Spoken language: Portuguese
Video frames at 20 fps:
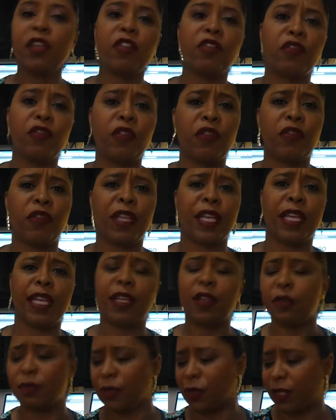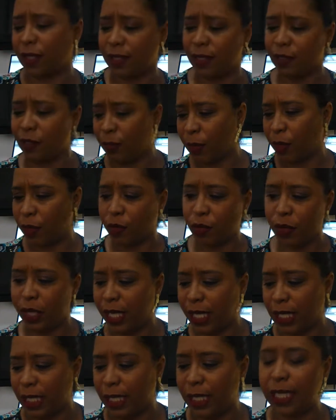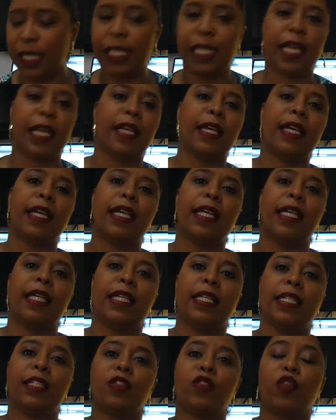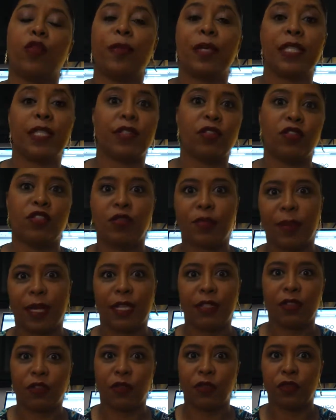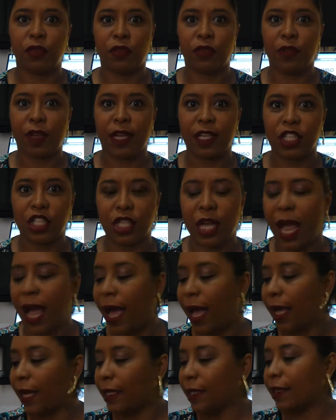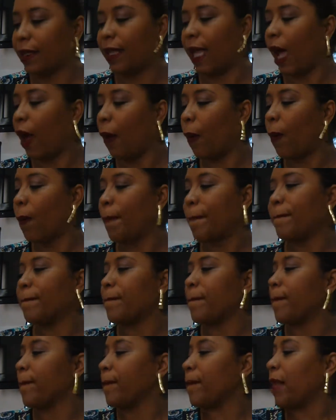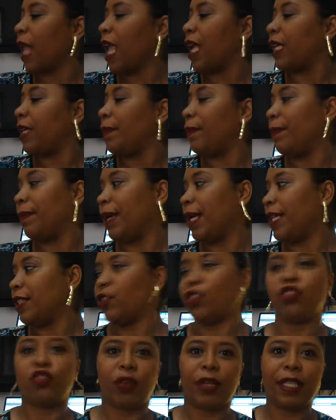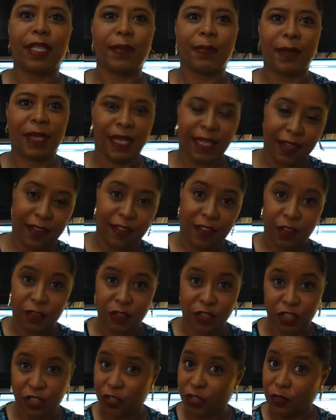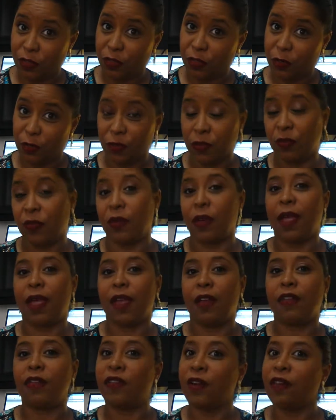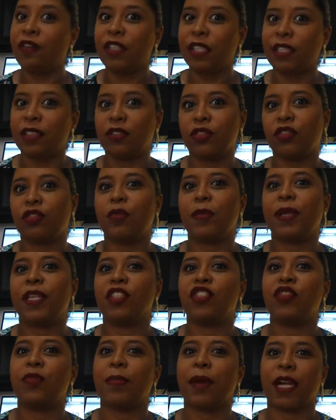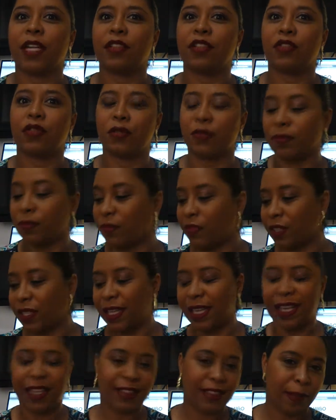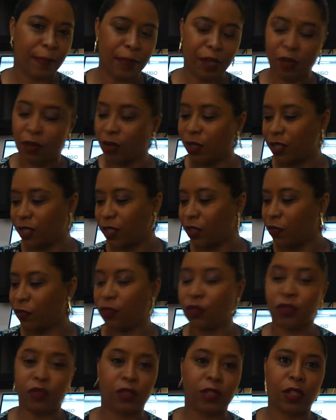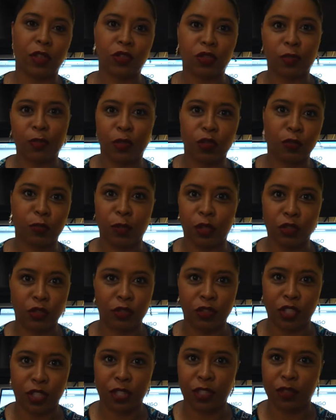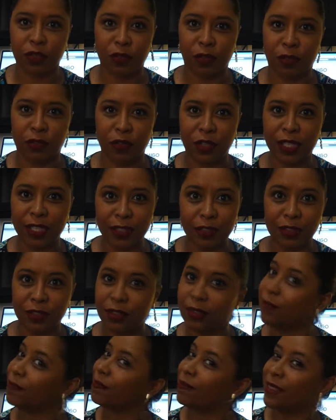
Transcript: fevereiro, porque teve uma correria E no comecinho de março eu fui viajar e tal mas eu tô aqui pra gravar o vídeo de é, favoritos do mês de março. Você quer saber quais são os meus produtinhos favoritos?